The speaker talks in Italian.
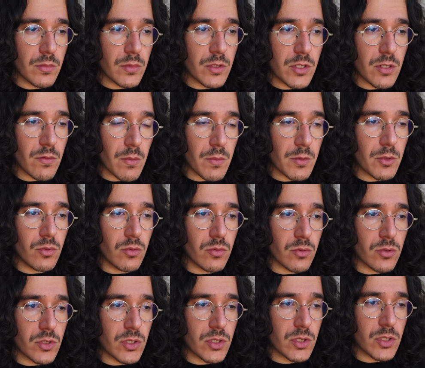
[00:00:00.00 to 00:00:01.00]
diceva ma
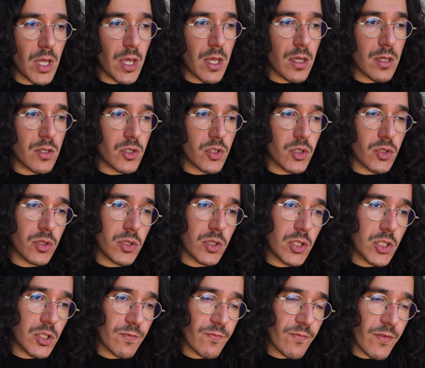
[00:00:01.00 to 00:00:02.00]
tu sei
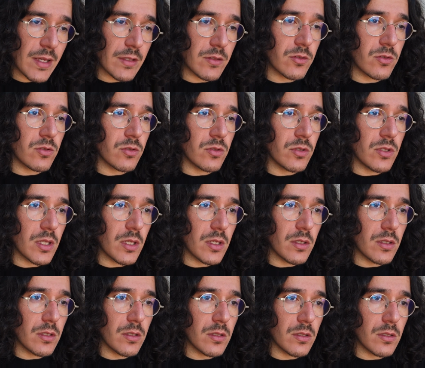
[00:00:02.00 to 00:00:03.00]
soddisfatto
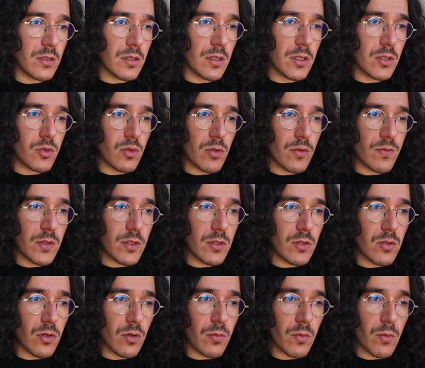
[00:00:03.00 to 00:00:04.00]
dei, dei, tuoi
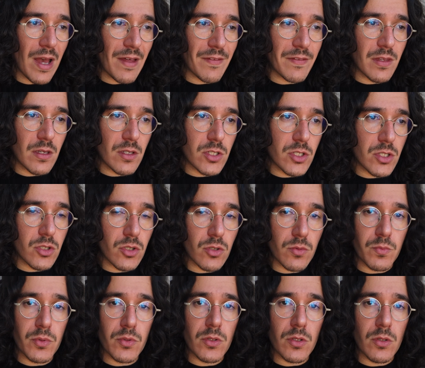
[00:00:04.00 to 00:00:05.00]
video
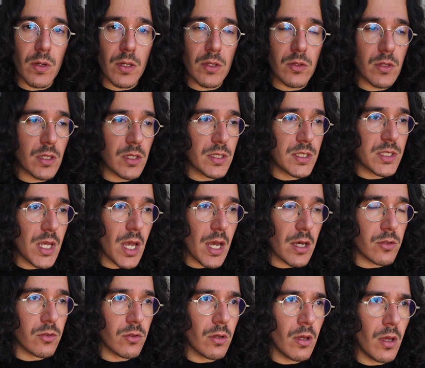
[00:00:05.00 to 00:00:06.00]
adesso più di quando hai
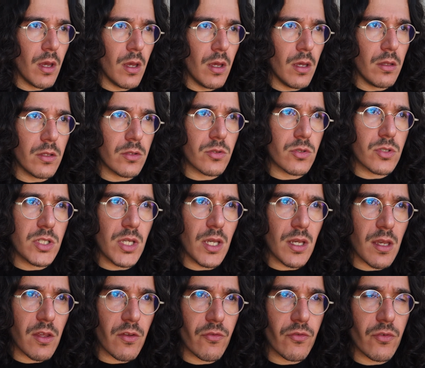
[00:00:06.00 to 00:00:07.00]
iniziato? E ho detto
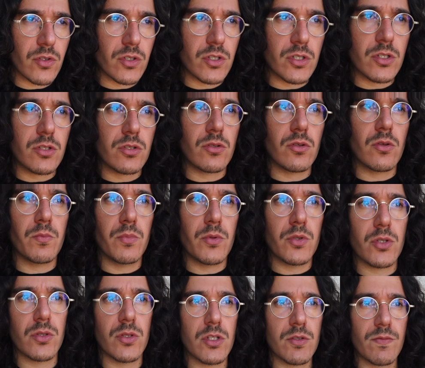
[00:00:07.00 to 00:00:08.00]
sai che forse sono
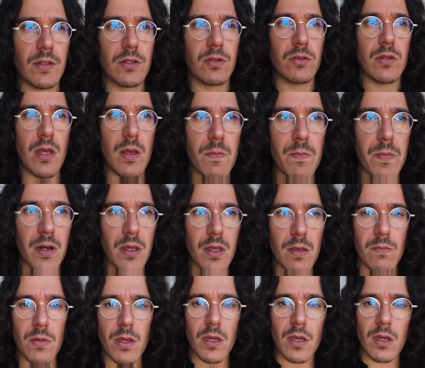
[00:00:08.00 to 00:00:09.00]
più soddisfatto dei
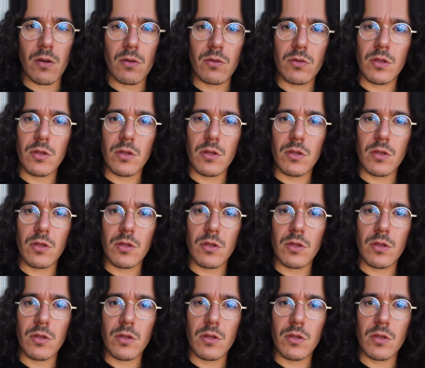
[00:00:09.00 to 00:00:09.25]
primi che